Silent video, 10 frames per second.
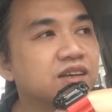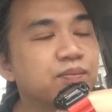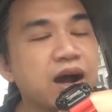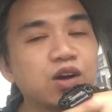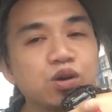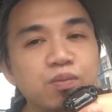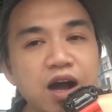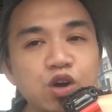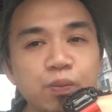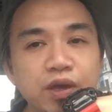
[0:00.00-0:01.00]
bago
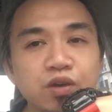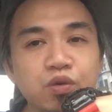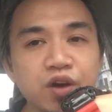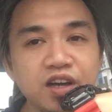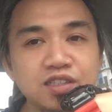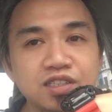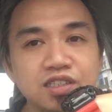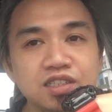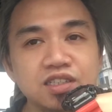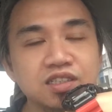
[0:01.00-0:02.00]
bago pa yung watch
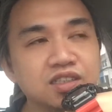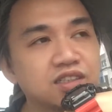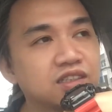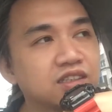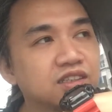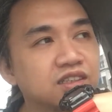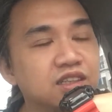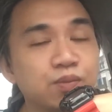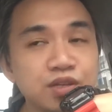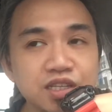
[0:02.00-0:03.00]

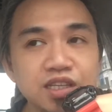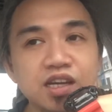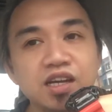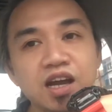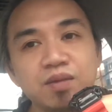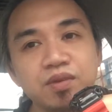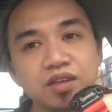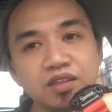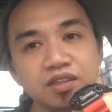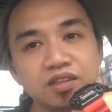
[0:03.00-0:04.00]
hindi pa siya
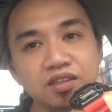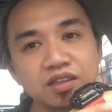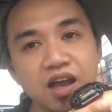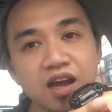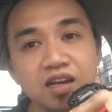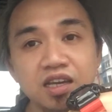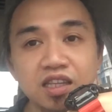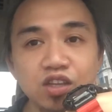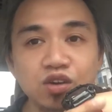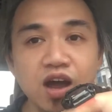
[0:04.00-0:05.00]
nagagamit
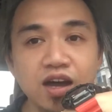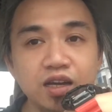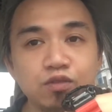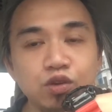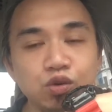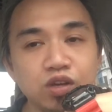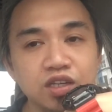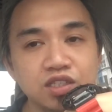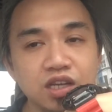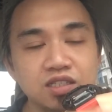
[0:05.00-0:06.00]
kita nyo kaka-review ko
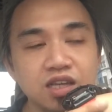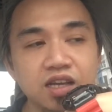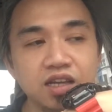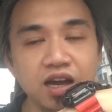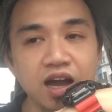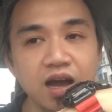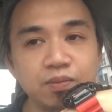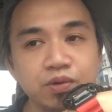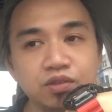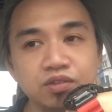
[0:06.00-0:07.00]
lang siya sa kanya
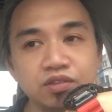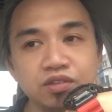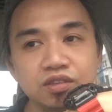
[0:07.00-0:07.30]
kahapon